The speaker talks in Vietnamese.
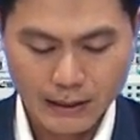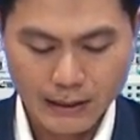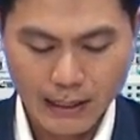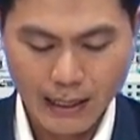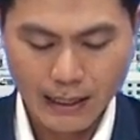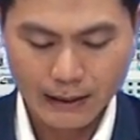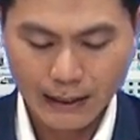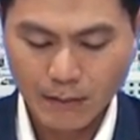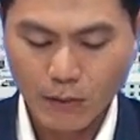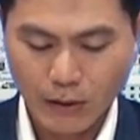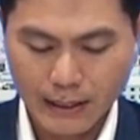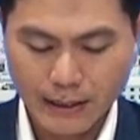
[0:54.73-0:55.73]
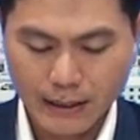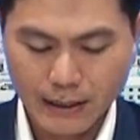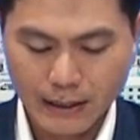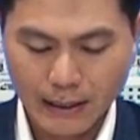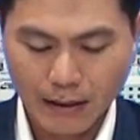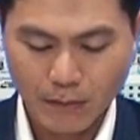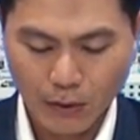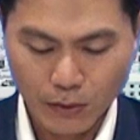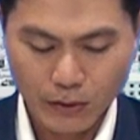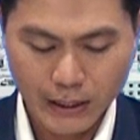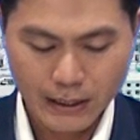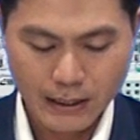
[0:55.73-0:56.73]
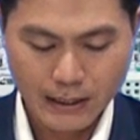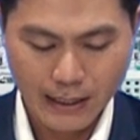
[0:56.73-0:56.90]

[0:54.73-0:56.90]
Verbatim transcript: và cán bộ đảng viên, cán bộ khu trí,